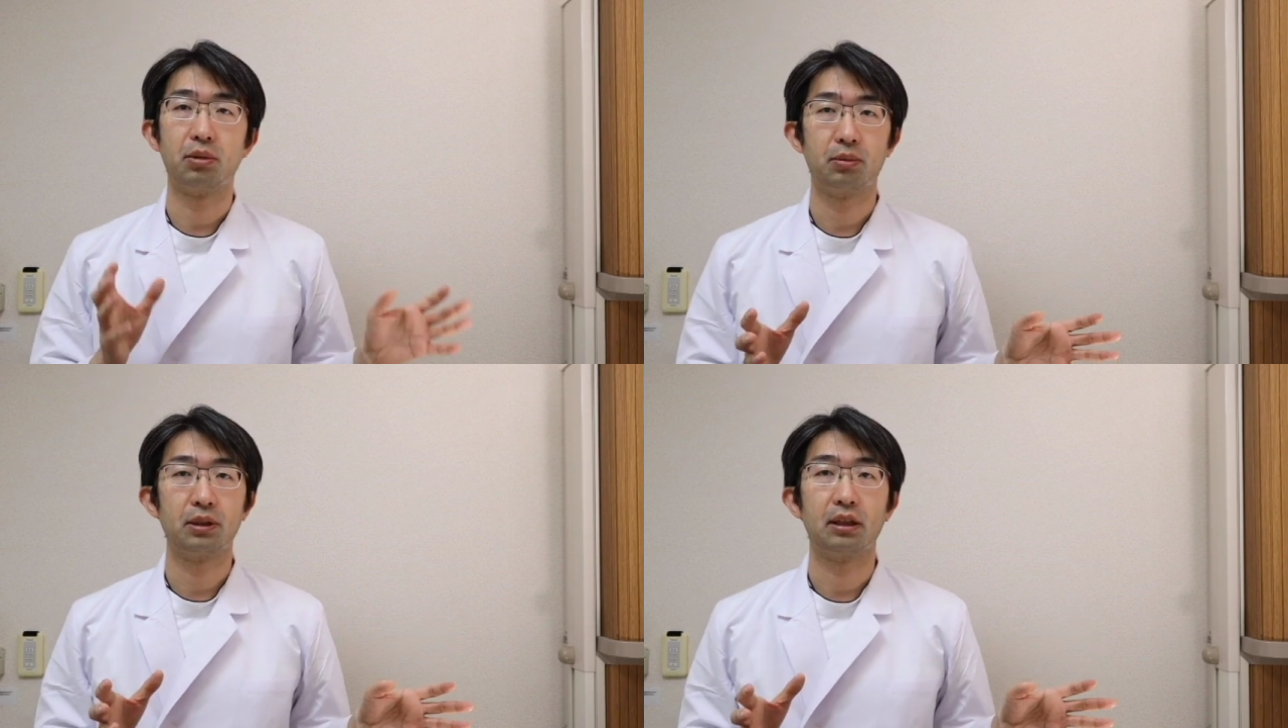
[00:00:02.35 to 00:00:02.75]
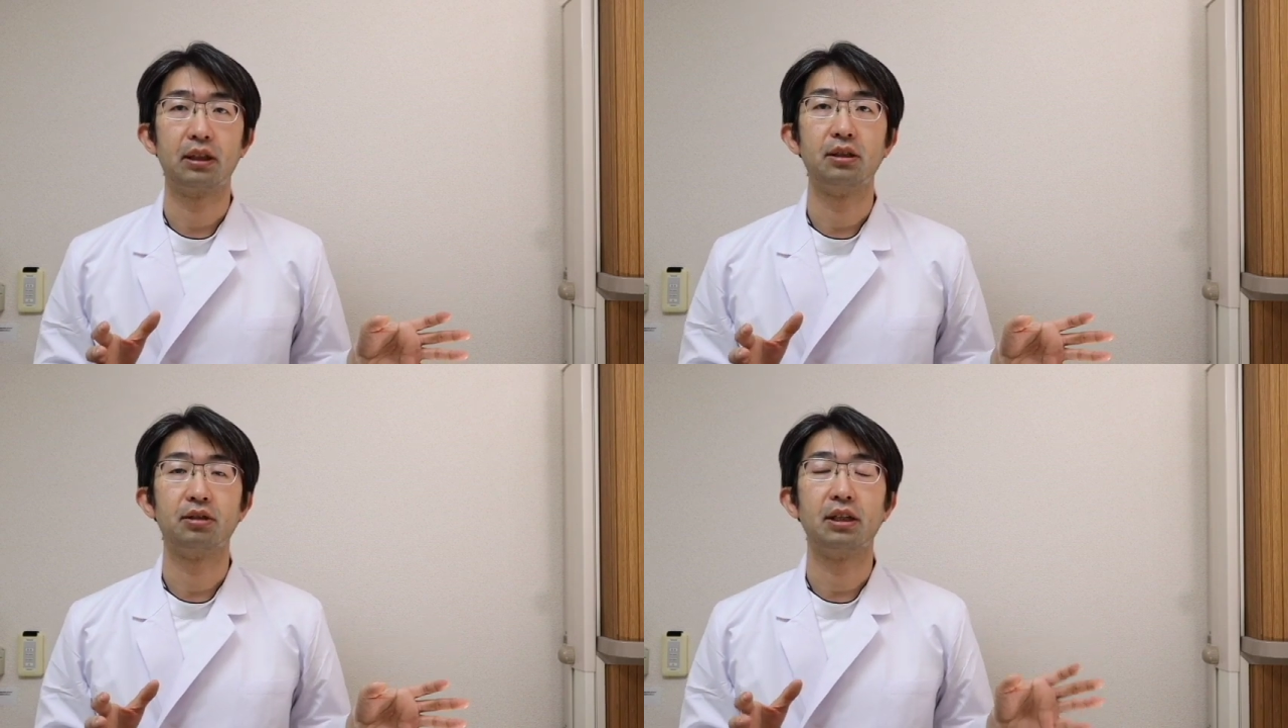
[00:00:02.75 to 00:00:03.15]
桃田
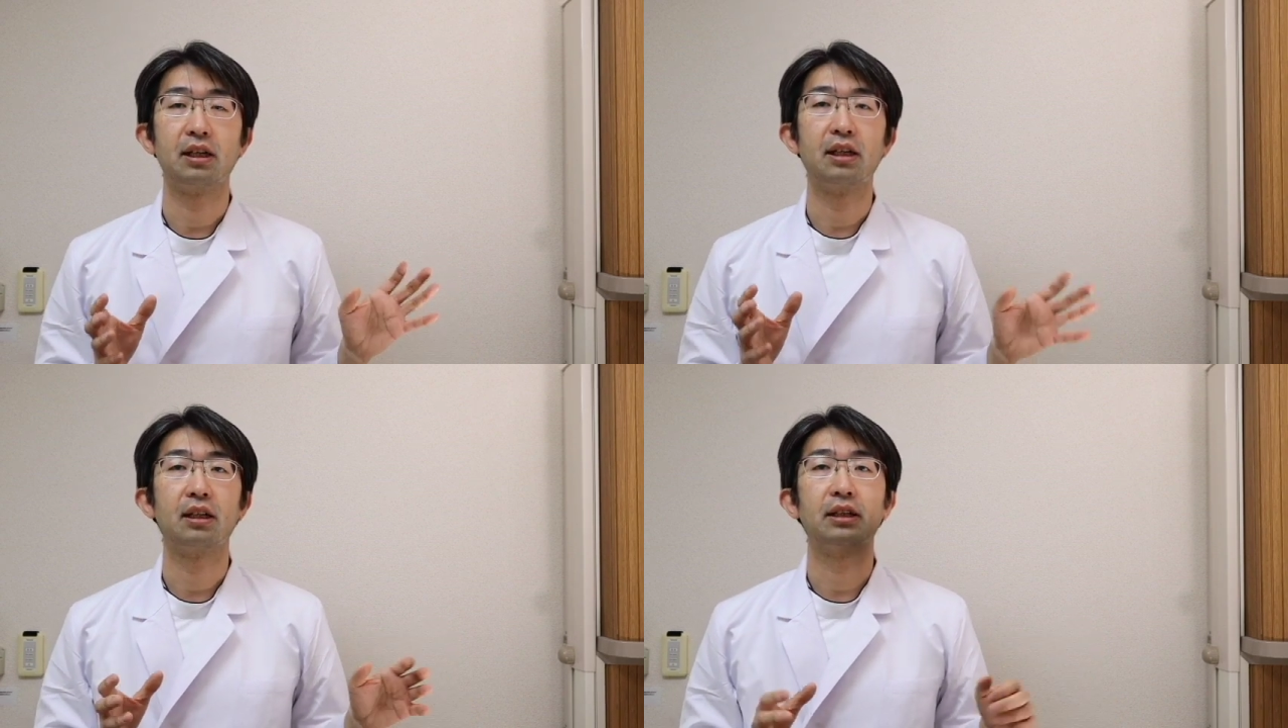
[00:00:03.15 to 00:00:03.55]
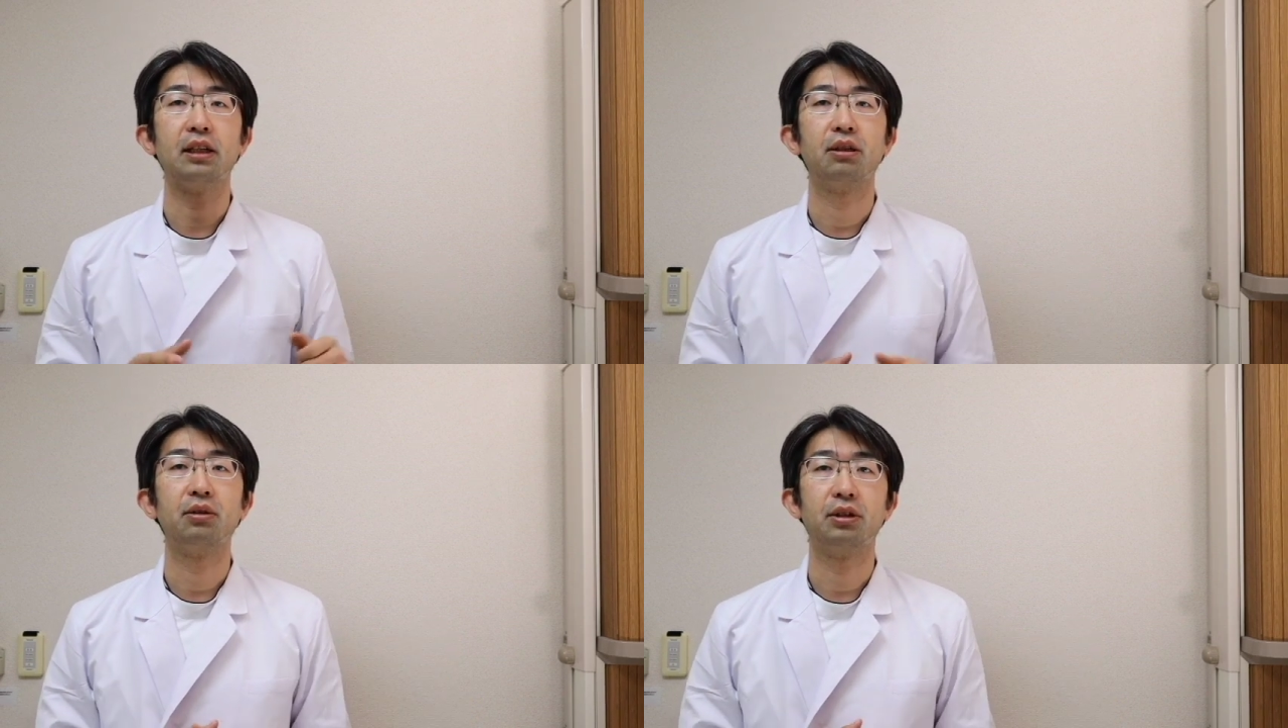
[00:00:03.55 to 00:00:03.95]
選手が眼下
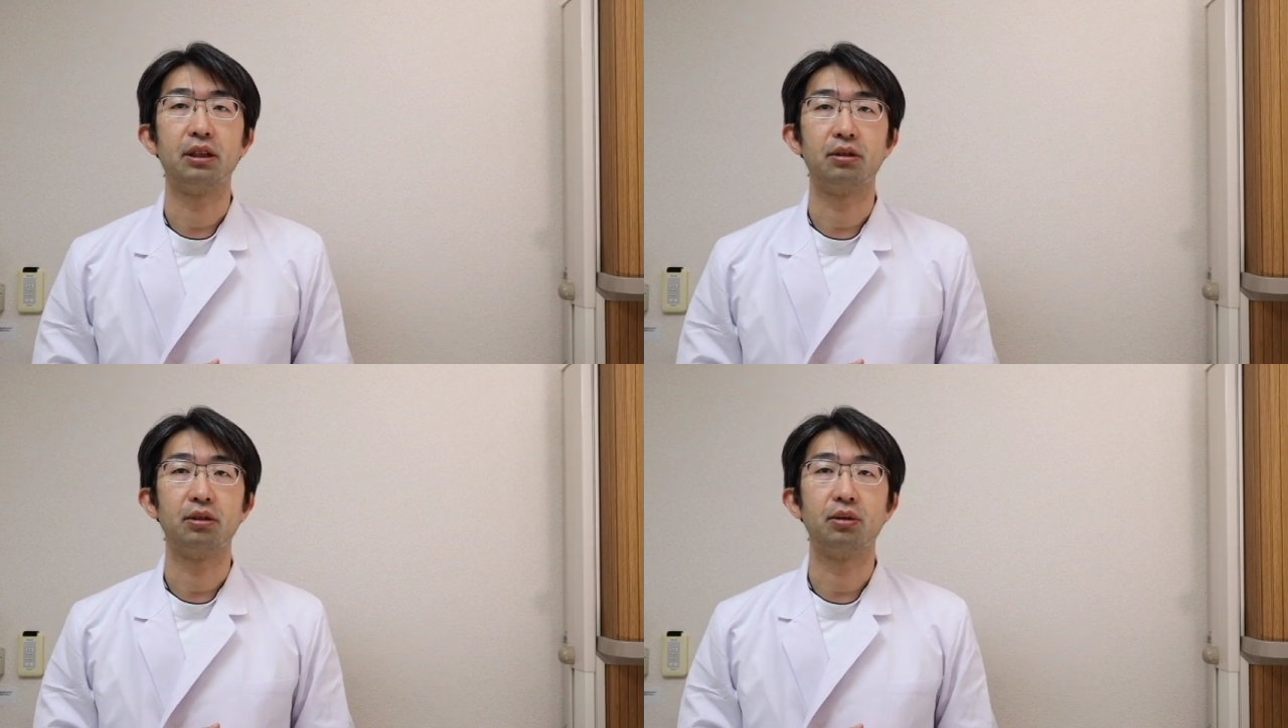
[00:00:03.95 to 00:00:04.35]
底骨折、